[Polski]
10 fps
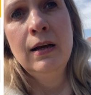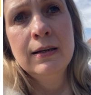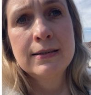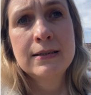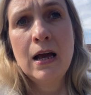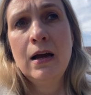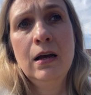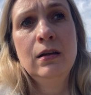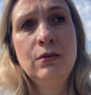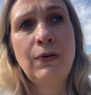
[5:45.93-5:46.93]

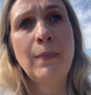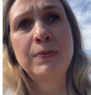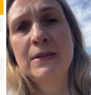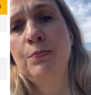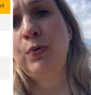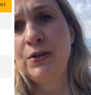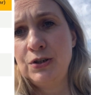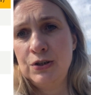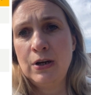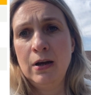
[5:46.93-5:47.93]
za dwa psy płaci
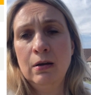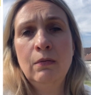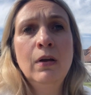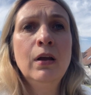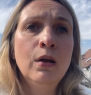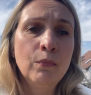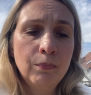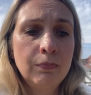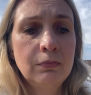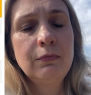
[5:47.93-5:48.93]
się
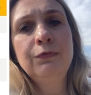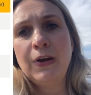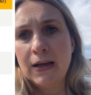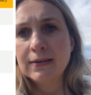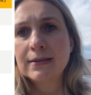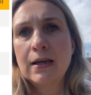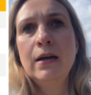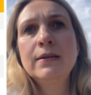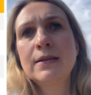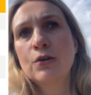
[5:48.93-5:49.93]

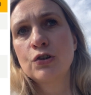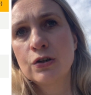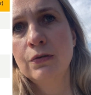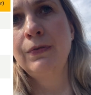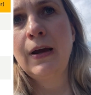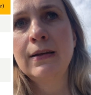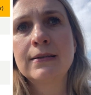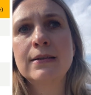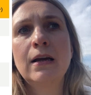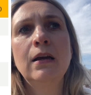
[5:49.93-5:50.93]
więcej, za trzy
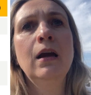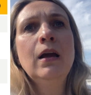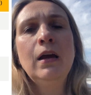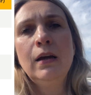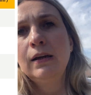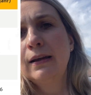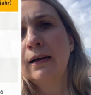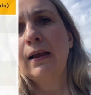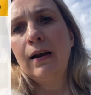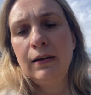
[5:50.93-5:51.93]
więcej i tak
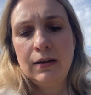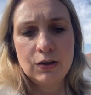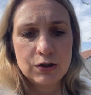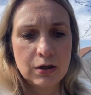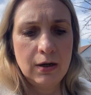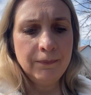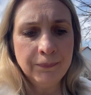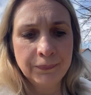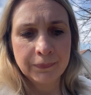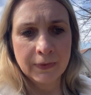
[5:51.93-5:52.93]
dalej. Także
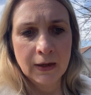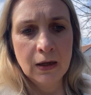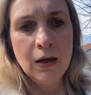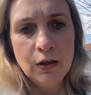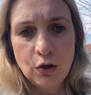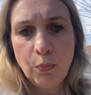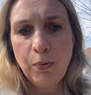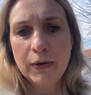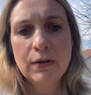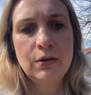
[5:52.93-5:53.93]
te
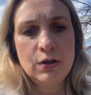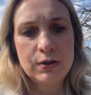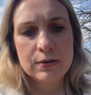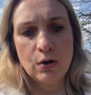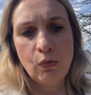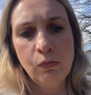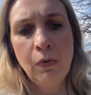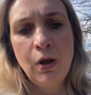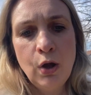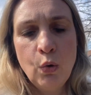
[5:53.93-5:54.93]
opłaty też są
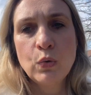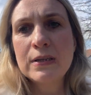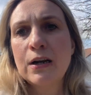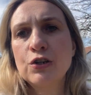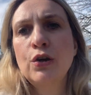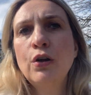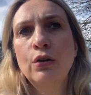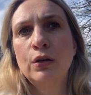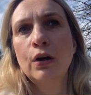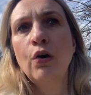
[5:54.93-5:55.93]
uzależnione od
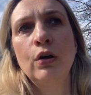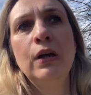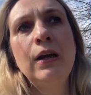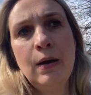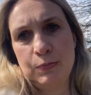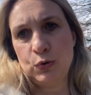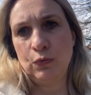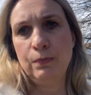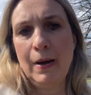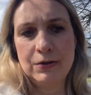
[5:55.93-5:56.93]
tego, ile psów
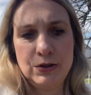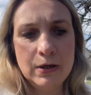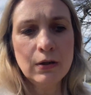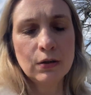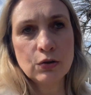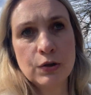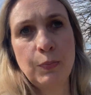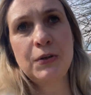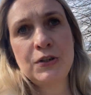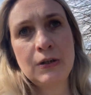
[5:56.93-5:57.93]
macie i to się
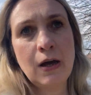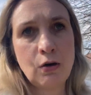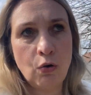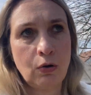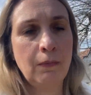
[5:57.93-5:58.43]
płaci na rok.